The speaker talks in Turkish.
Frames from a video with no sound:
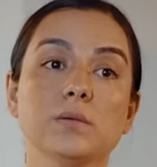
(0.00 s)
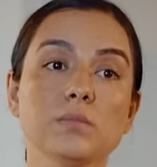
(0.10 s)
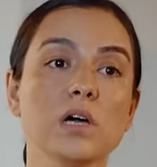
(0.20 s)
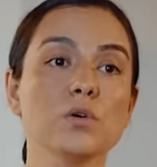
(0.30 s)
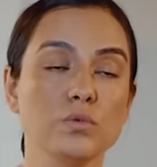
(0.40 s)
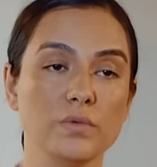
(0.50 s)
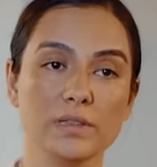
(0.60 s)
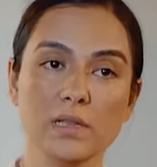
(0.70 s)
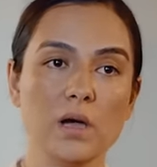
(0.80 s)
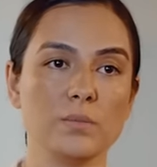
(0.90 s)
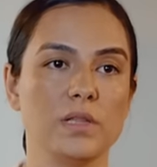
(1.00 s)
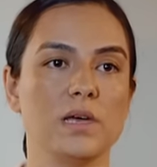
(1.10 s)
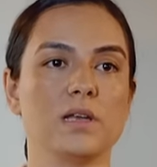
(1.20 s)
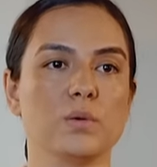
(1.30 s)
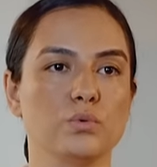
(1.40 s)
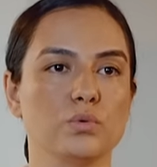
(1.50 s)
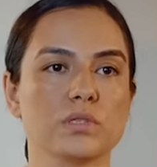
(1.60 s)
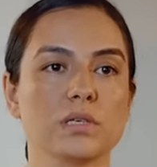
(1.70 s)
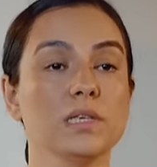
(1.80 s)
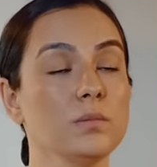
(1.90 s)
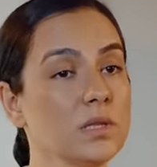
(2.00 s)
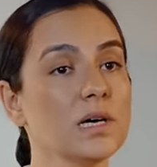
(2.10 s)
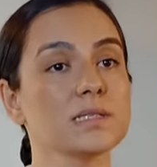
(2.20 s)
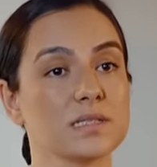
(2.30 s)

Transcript: Kim daha kuvvetli hamleler yapıyorsa, kim daha